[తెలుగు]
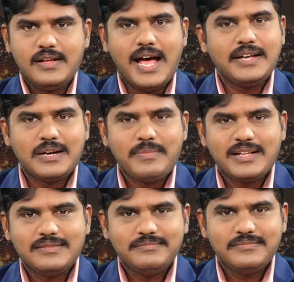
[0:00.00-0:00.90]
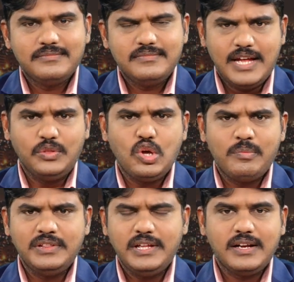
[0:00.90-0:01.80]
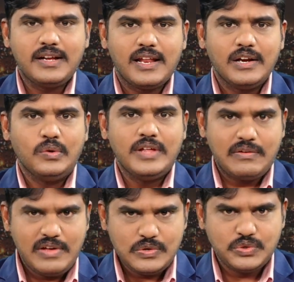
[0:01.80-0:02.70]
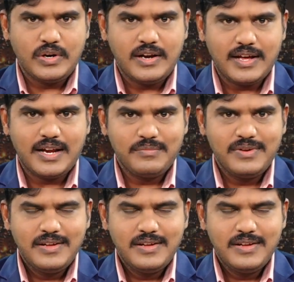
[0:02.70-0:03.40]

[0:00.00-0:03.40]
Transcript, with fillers: హైదరాబాద్ ఎంతోమంది కళలు నెరవేరుస్తున్న నగరం